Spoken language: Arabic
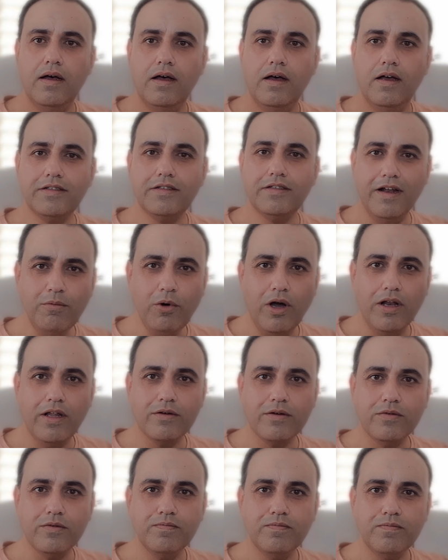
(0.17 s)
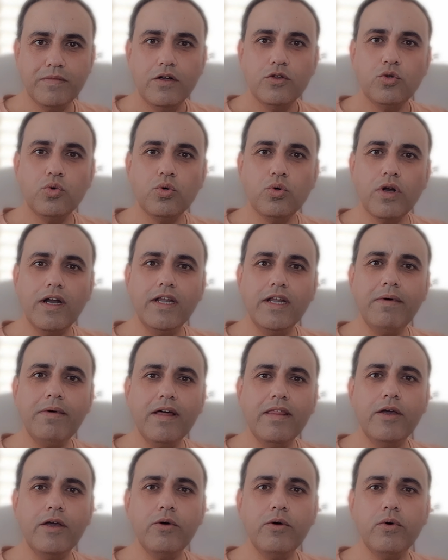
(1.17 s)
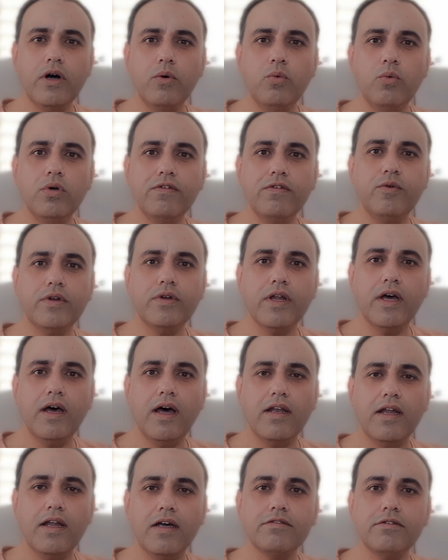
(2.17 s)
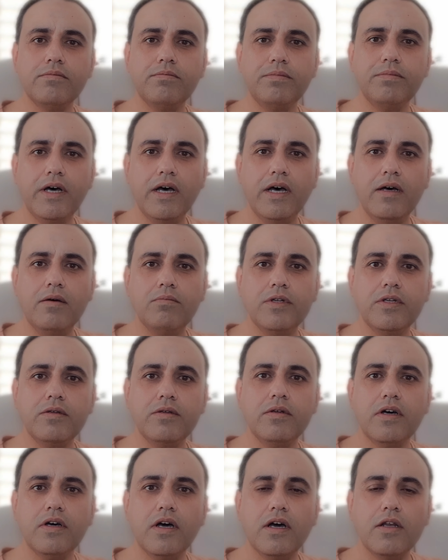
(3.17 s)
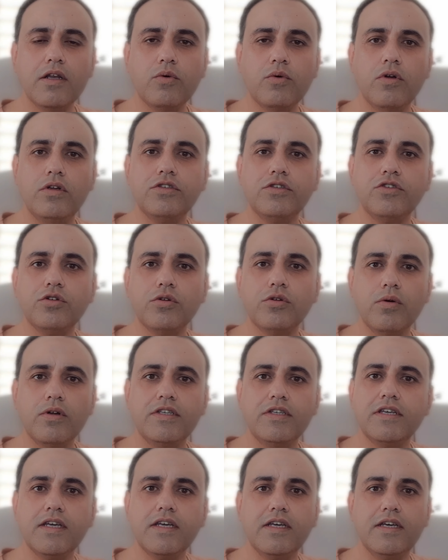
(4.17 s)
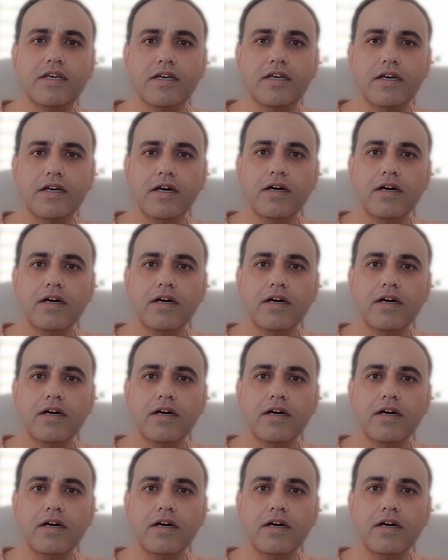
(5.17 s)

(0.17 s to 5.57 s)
السلام عليكم ترى لماذا يخوفنا الأطباء من الكوليسترول السيء